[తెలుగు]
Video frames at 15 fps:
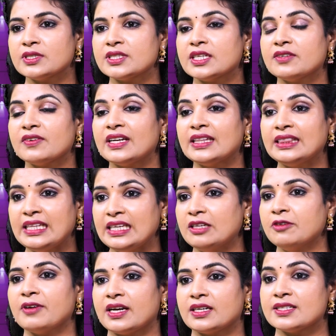వచ్చేటువంటి
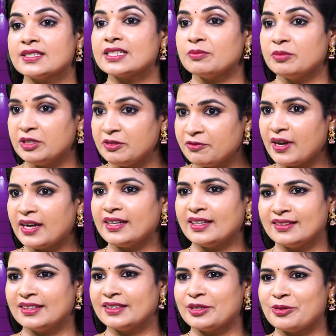థిక్ ఫ్యాట్ స్టబన్ ఫ్యాట్
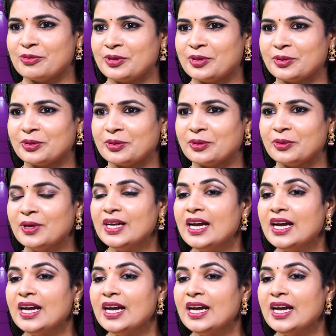ఏదైతే ఉంటుందో